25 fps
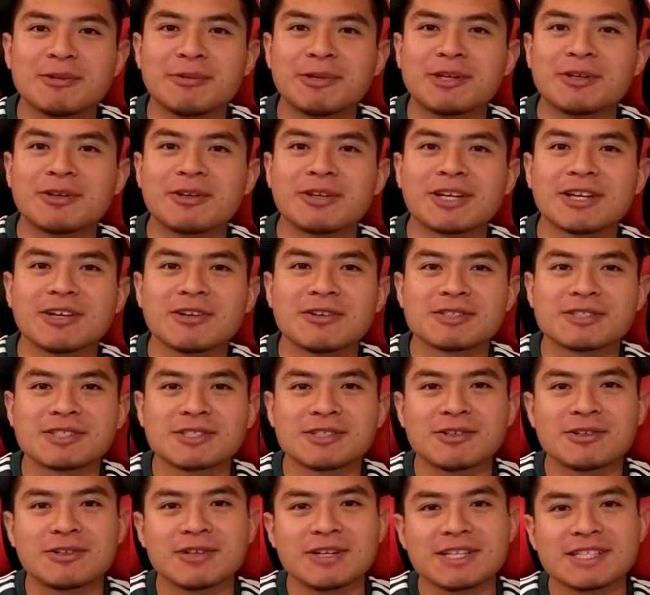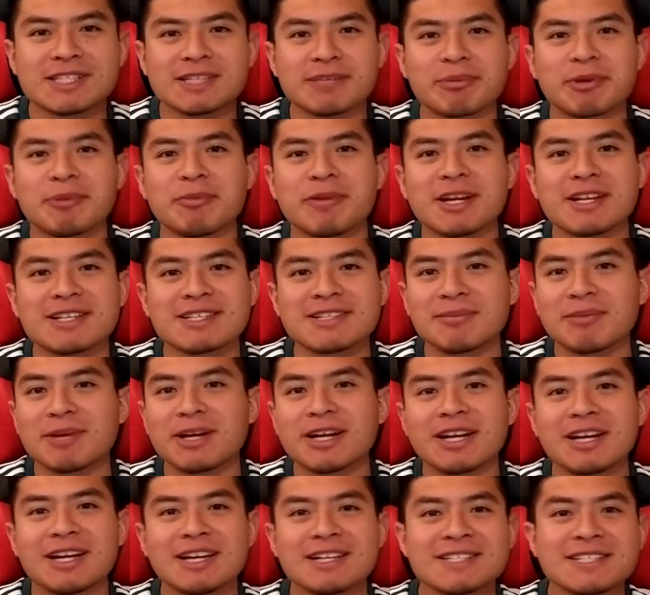con lo mejor que nos dejó esta primera
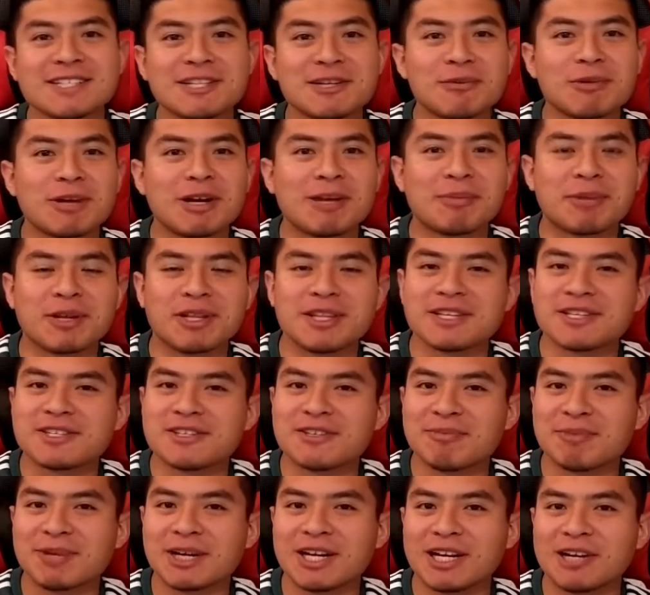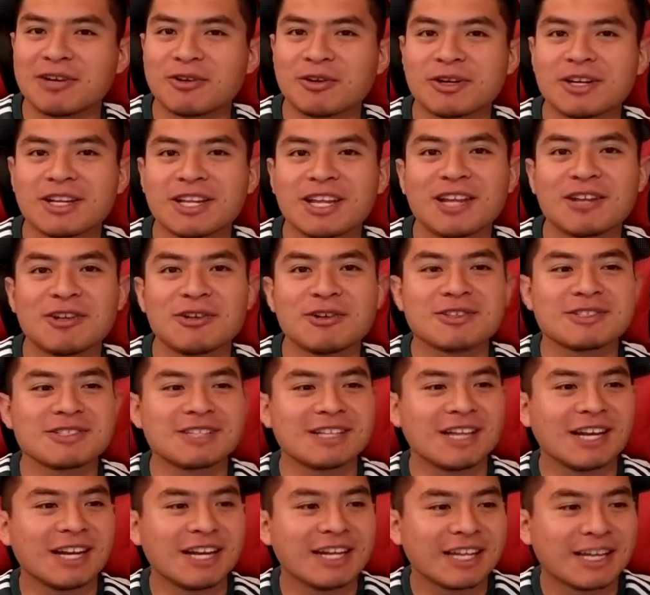semana, así como la predicción para la jornada 2
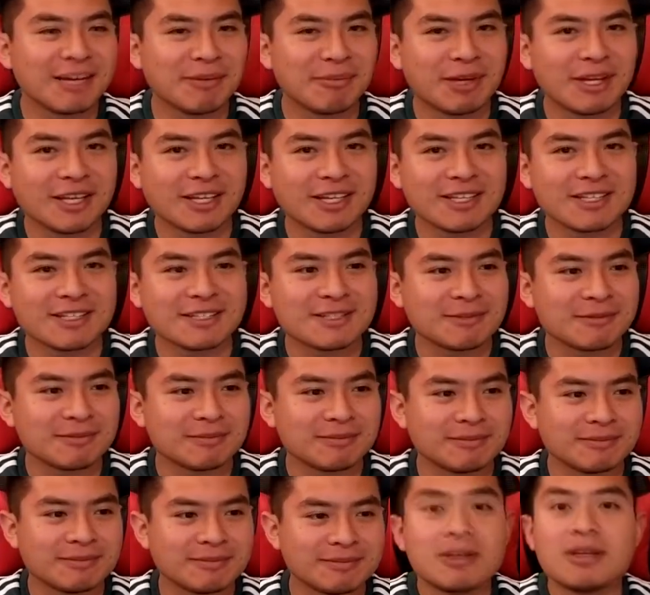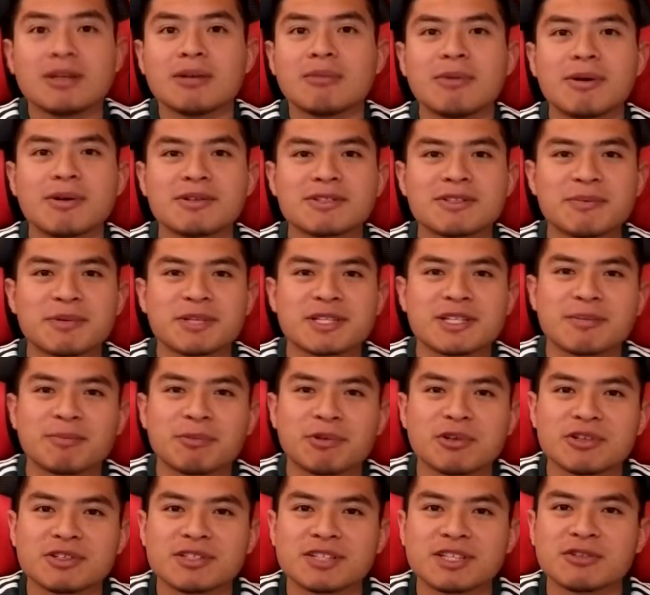de la Liga MX. Vamos a empezar
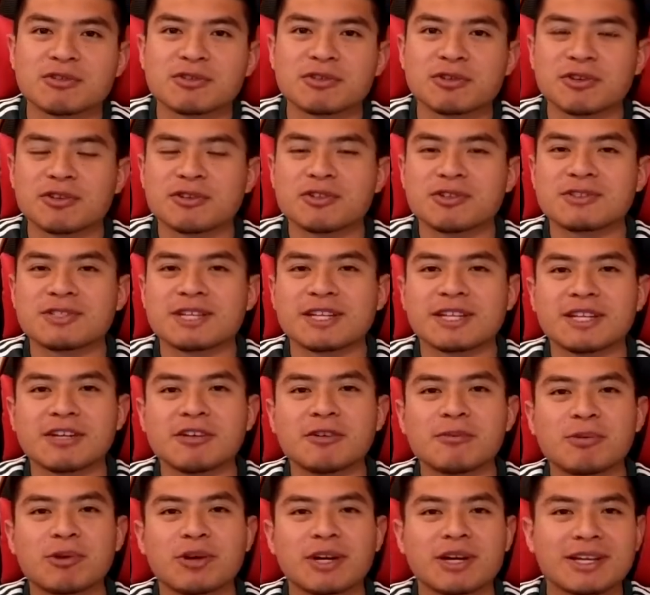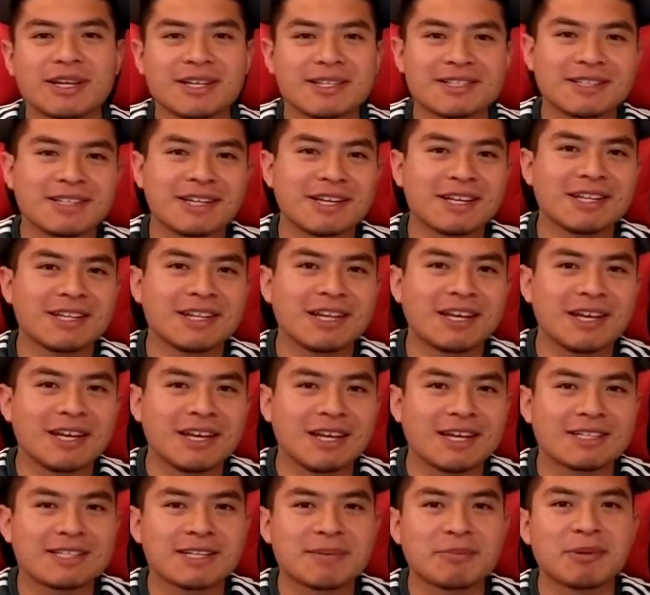con unos datos gruesos que tengo por aquí acerca
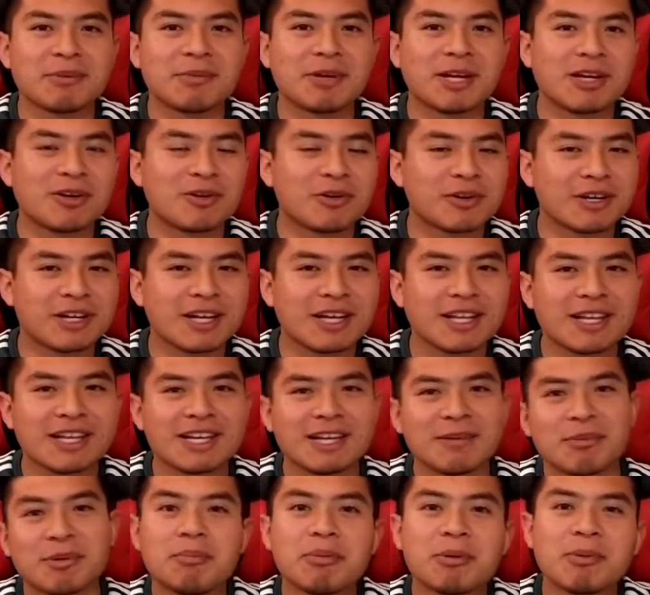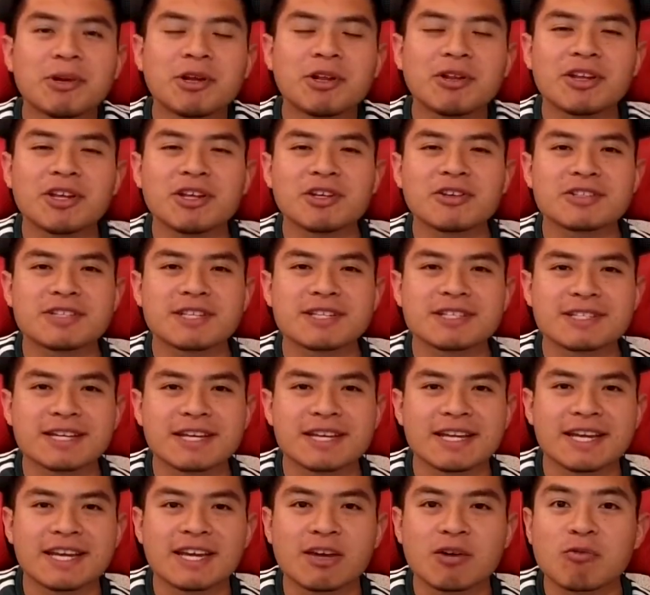de esta primera jornada. El primero de ellos es
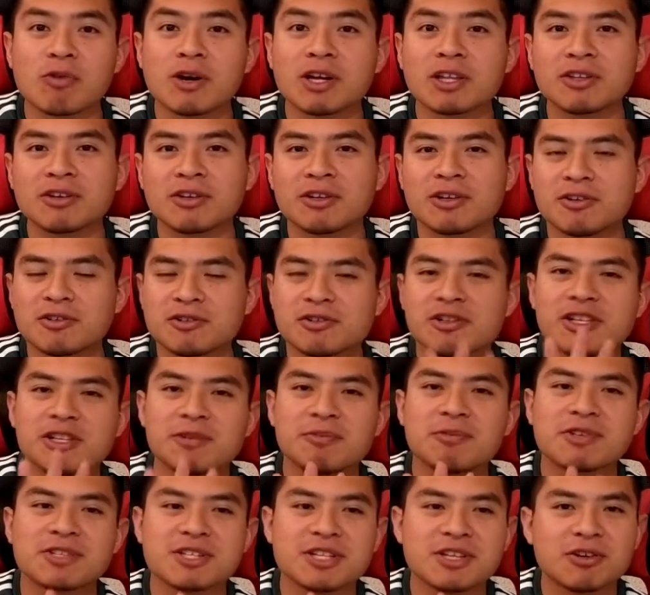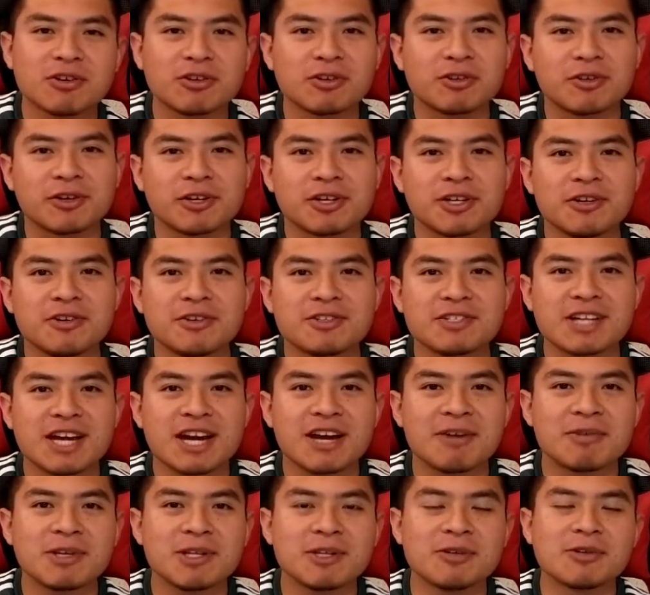que en 4 de los últimos 5 torneos
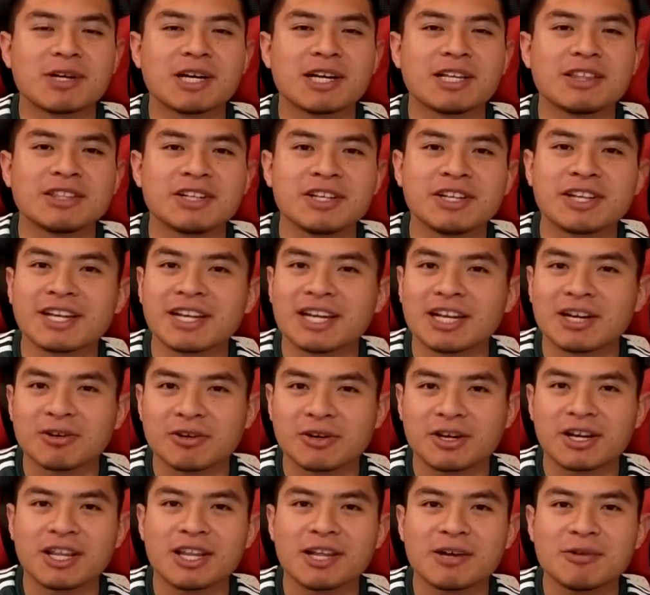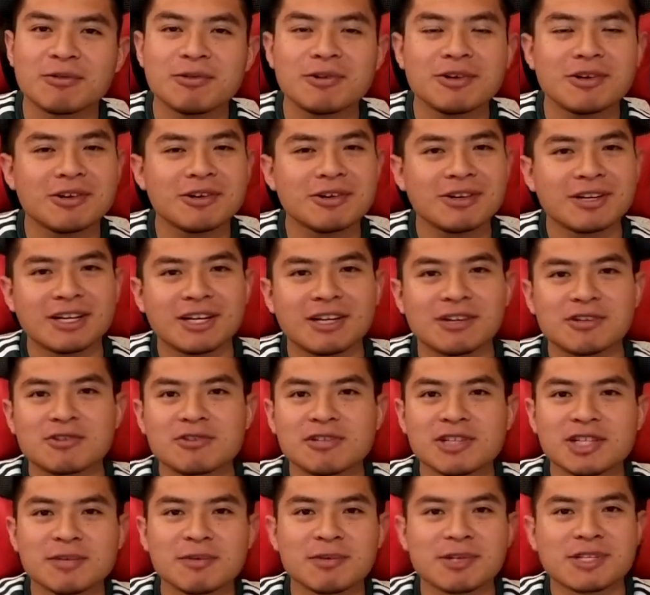ha habido un hat-trick en la jornada 1. En los
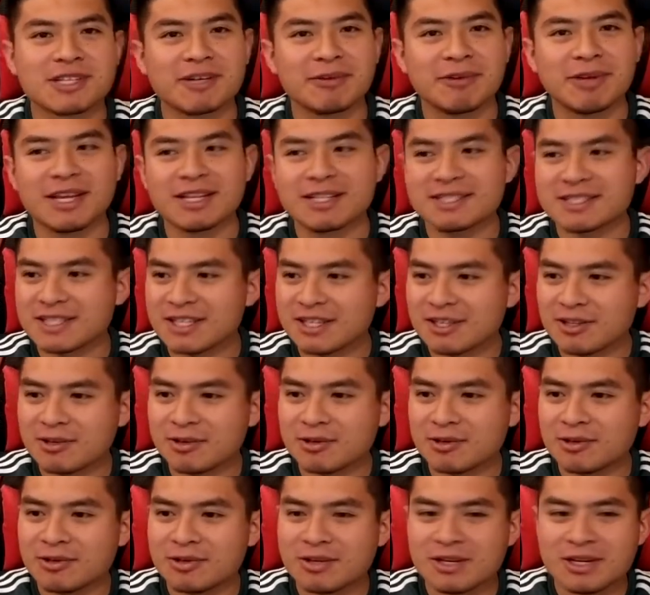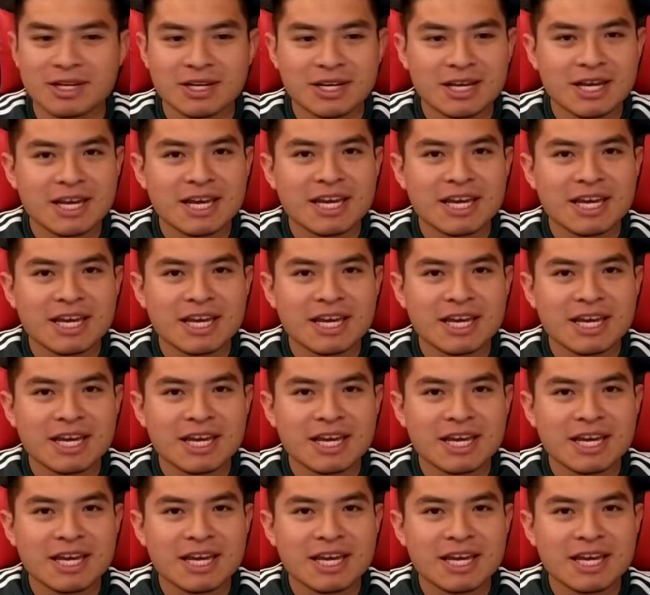últimos habían sido